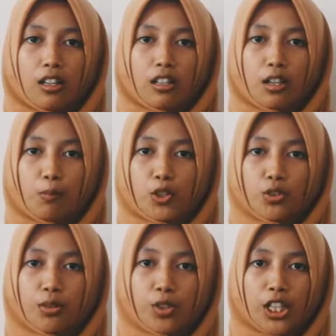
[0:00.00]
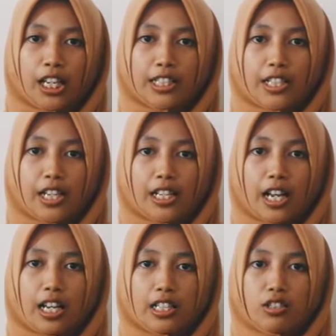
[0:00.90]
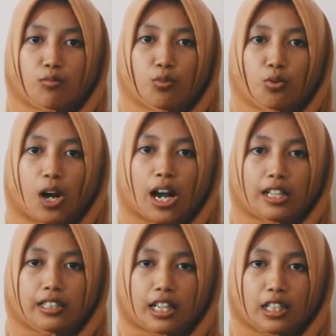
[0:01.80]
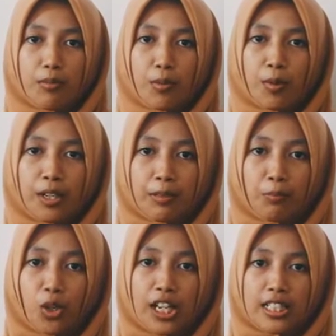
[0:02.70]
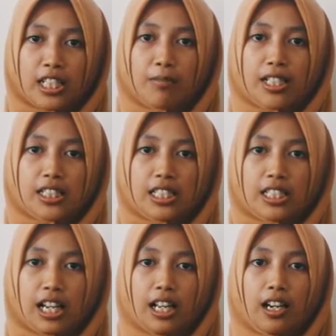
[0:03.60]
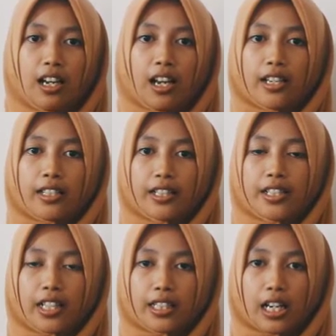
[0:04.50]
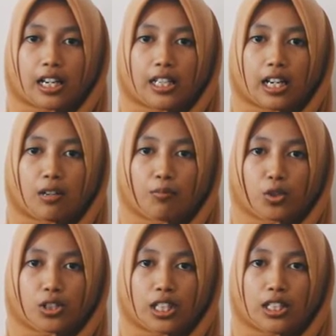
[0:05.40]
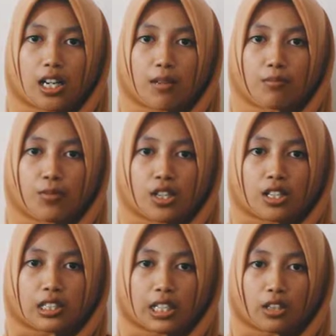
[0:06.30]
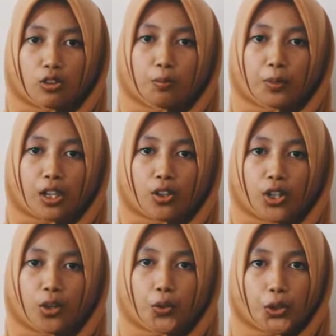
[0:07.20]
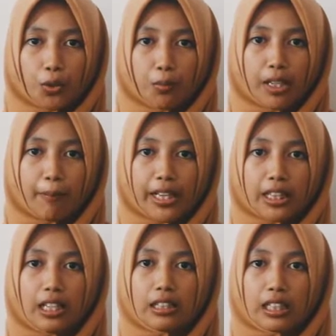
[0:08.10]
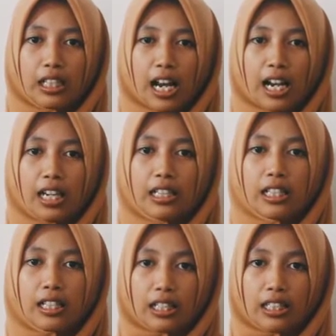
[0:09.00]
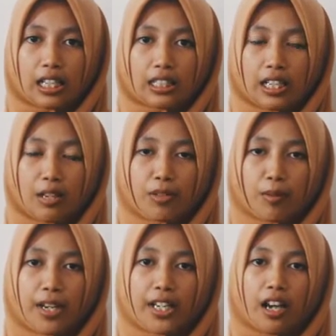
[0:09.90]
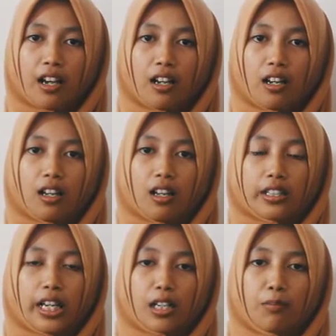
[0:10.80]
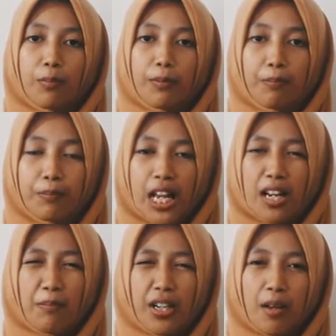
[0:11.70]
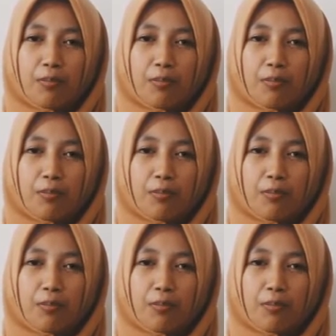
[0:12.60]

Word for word: Eh, Pulse modulation adalah sebuah cara memanipulasi lewat sinyal yang dinyatakan dengan pulsa dalam satu periode untuk mendapatkan tegangan rata-rata yang berbeda. Dalam, dalam